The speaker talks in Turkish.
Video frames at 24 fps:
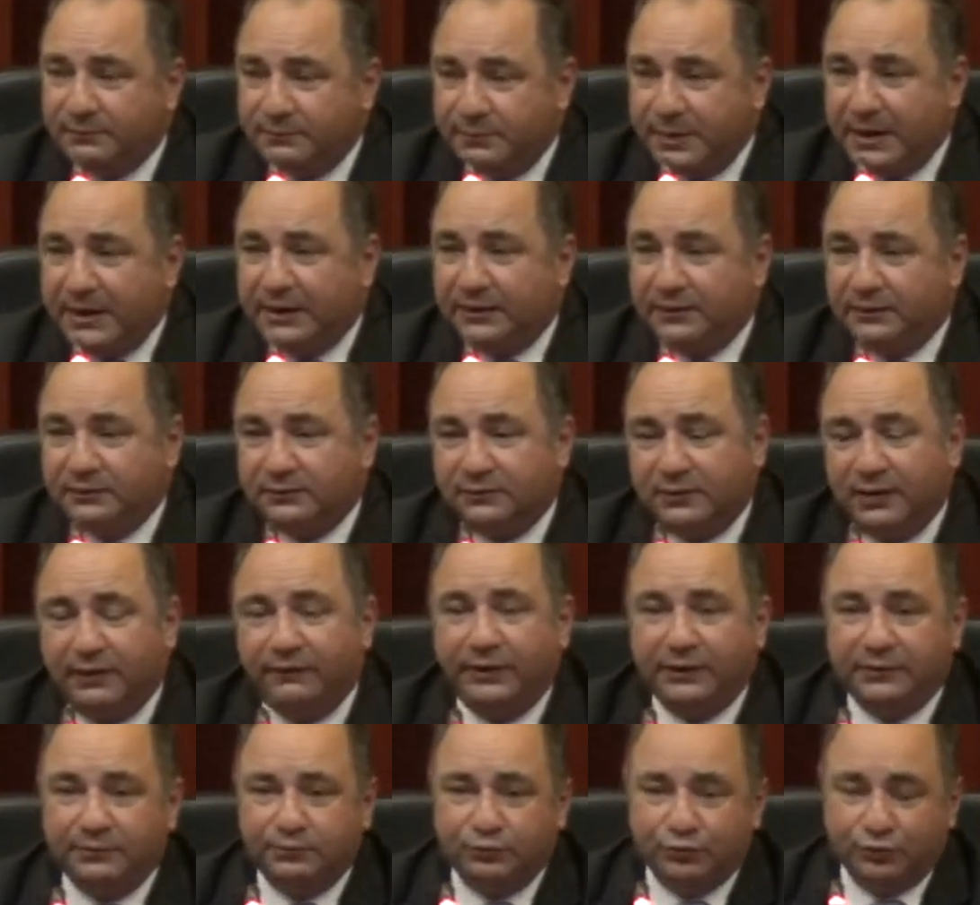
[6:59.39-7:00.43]
ben
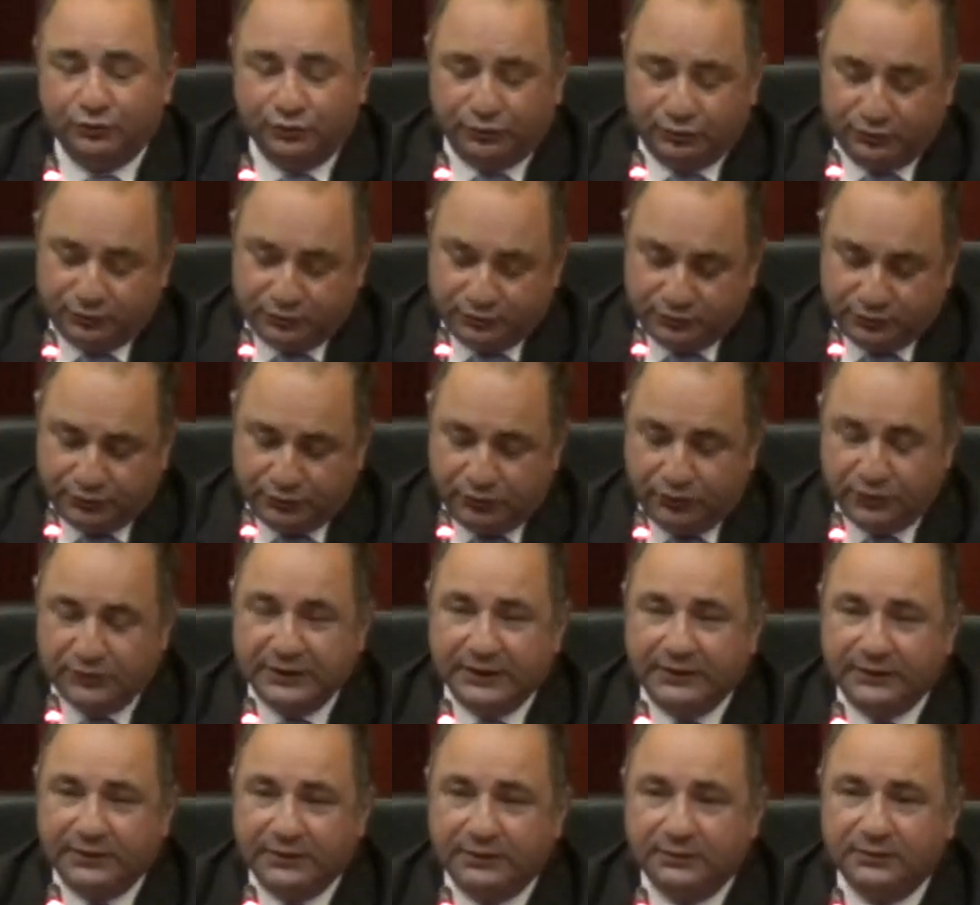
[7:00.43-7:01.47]
evet bu
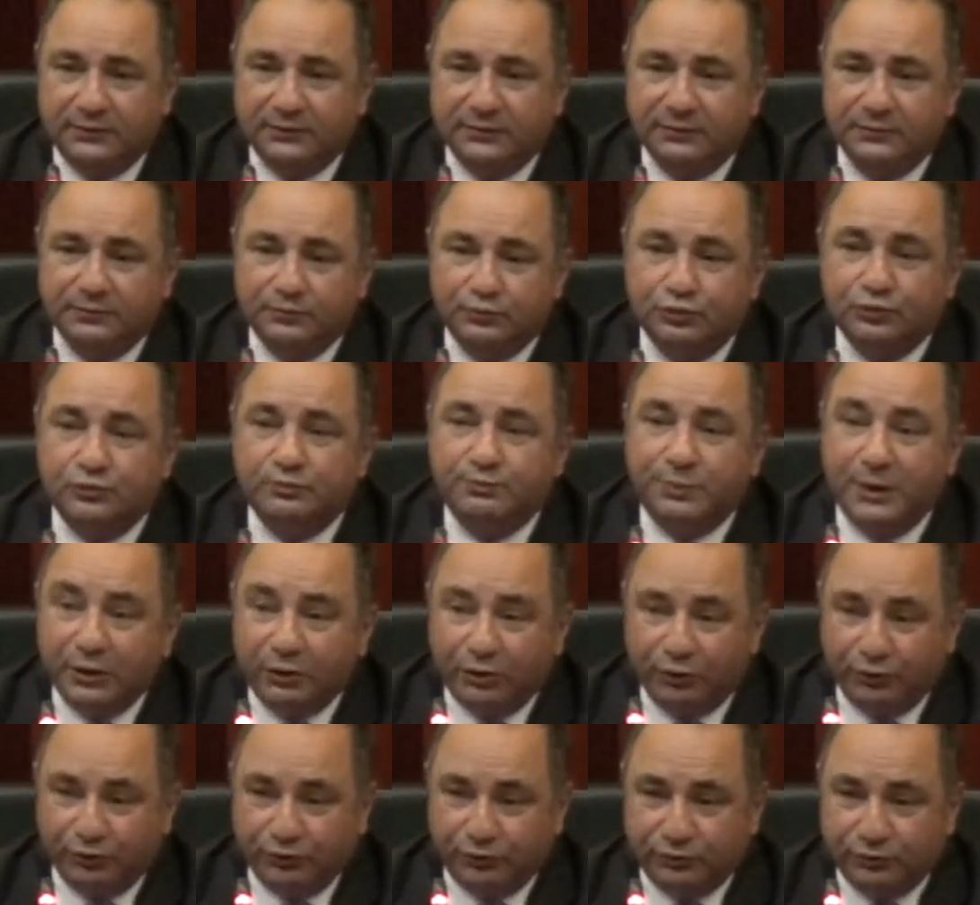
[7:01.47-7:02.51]
ülkenin, bu
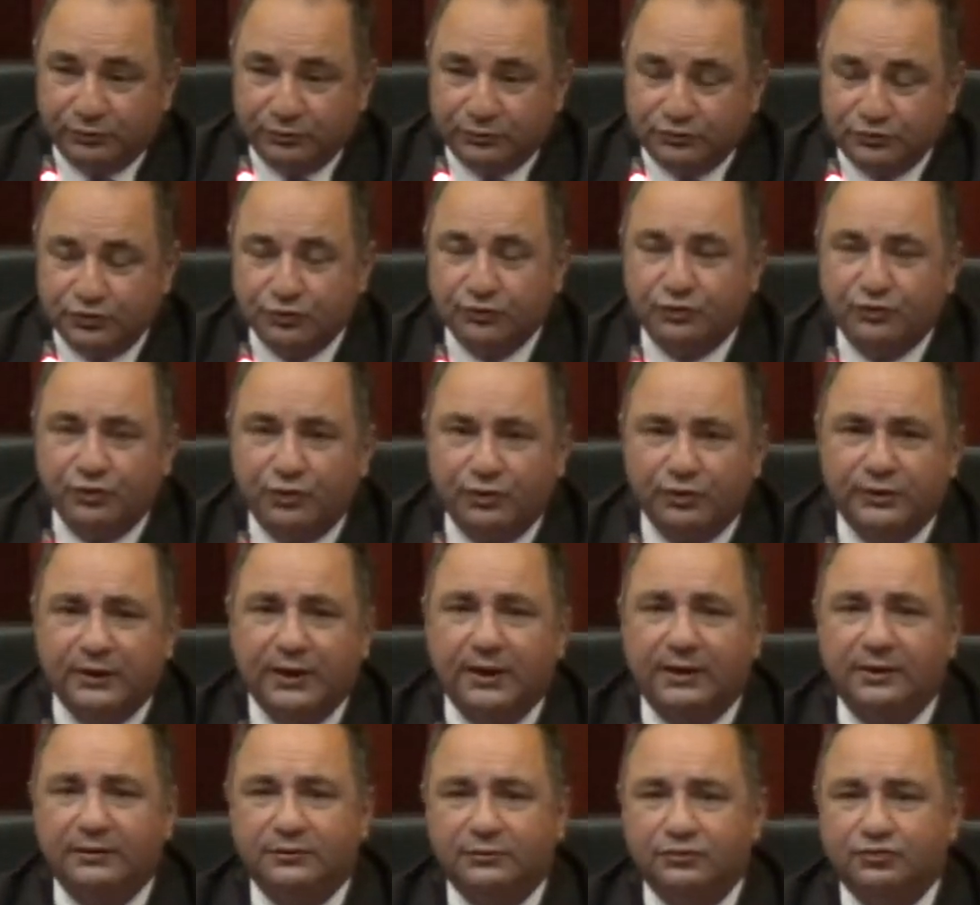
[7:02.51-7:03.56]
baronun, çünkü
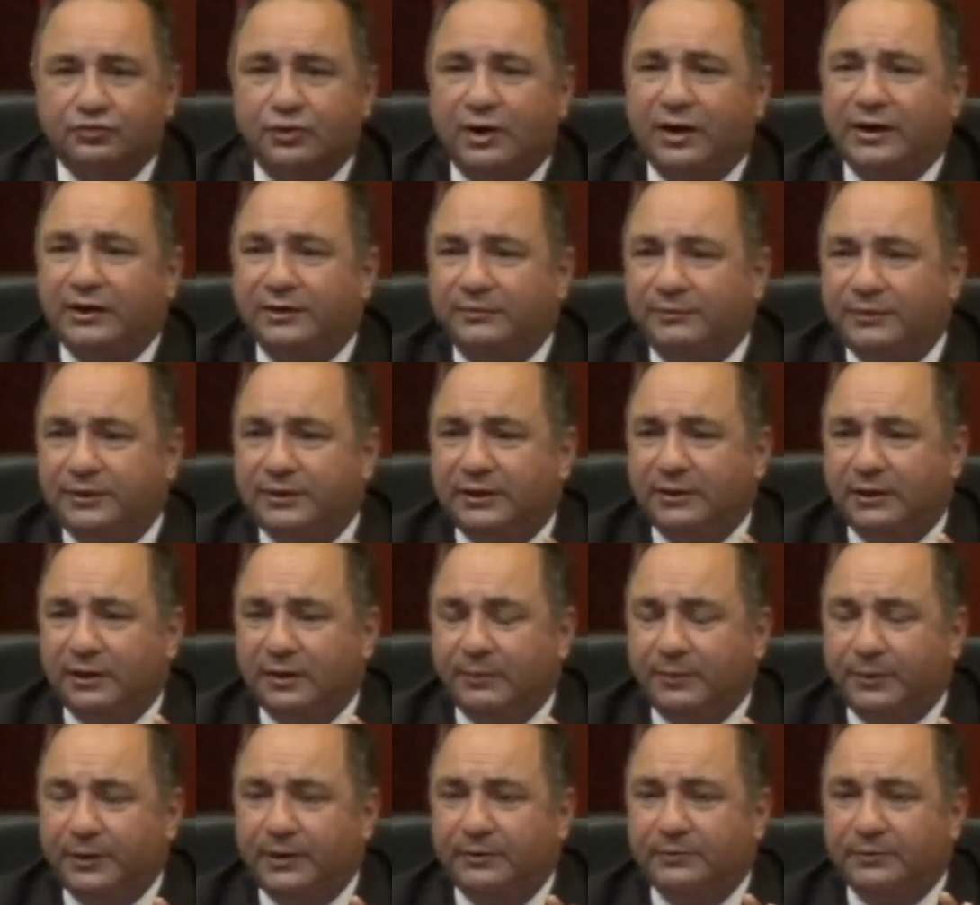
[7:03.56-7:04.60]
orada şu ayrımı da
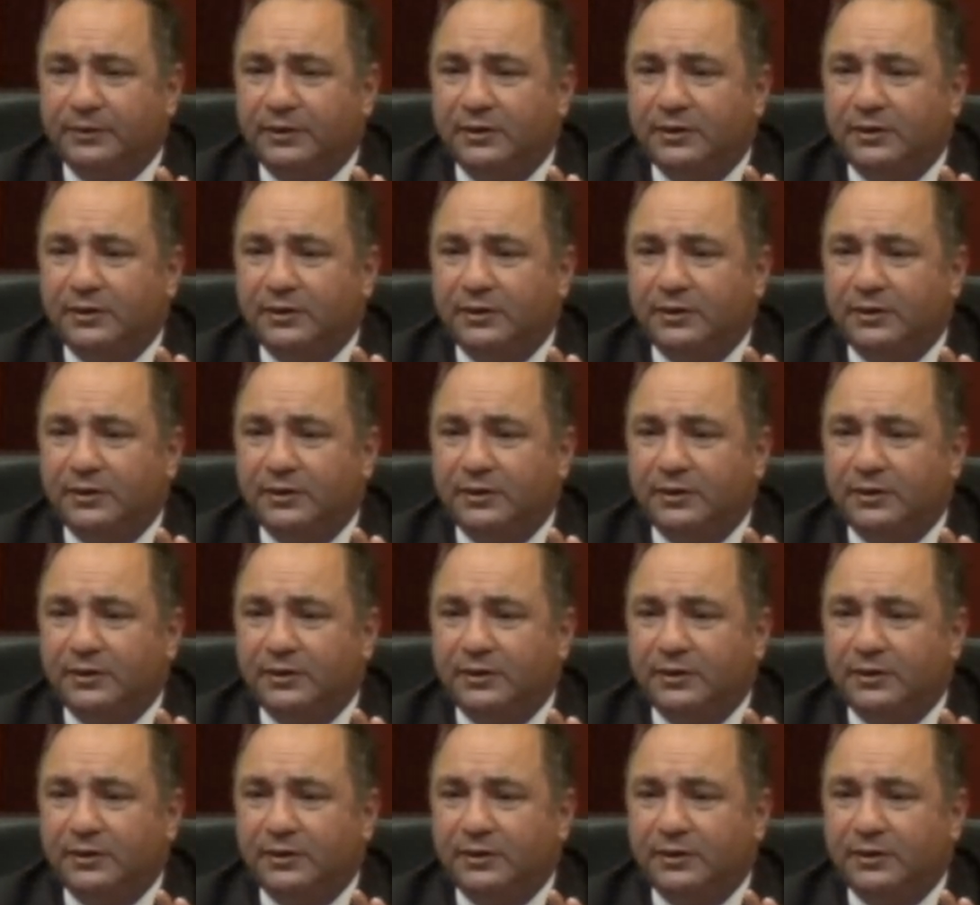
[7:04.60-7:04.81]
yapalım